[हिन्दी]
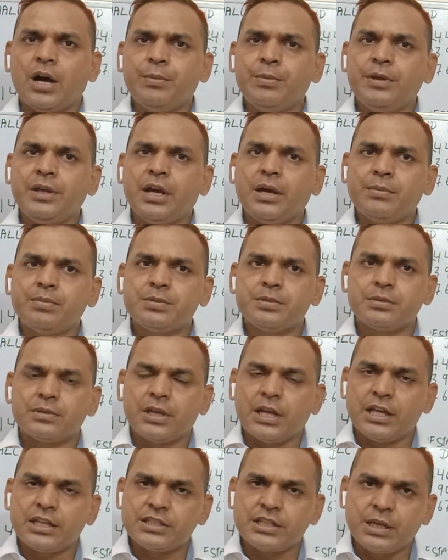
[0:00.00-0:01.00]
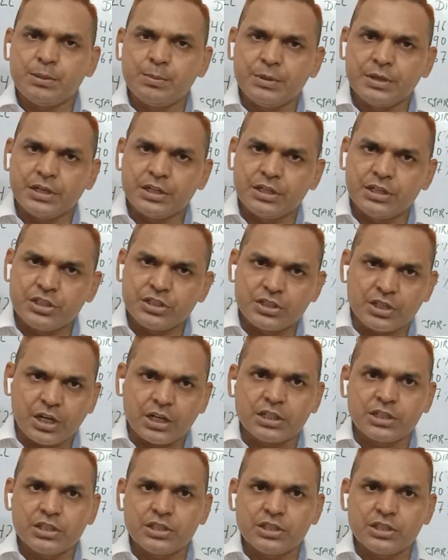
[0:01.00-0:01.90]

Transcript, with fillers: अभी आप एस करनी स्टार्ट